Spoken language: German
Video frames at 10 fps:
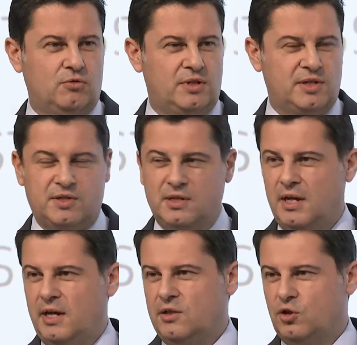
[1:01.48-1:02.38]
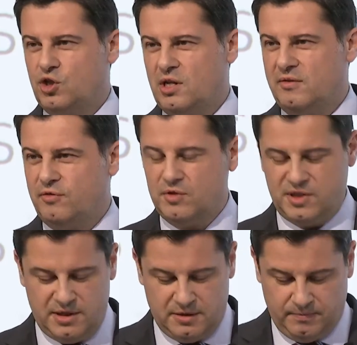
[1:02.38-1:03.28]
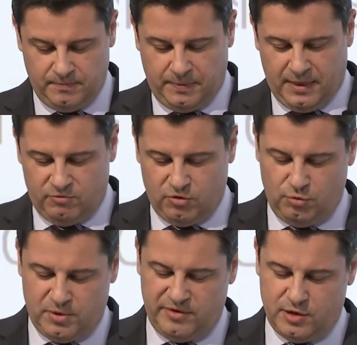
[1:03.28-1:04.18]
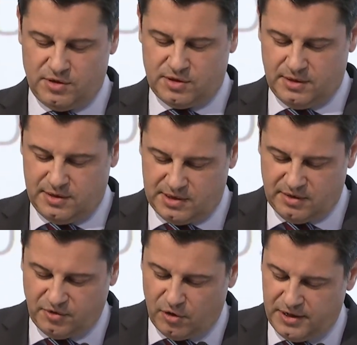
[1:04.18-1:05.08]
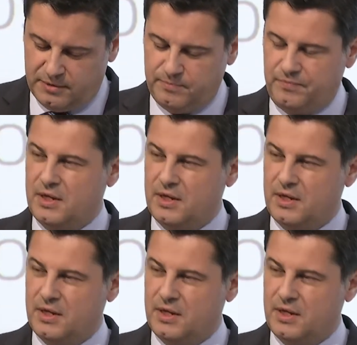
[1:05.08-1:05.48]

und des Deutschlandfunks hier, worüber wir uns sehr freuen.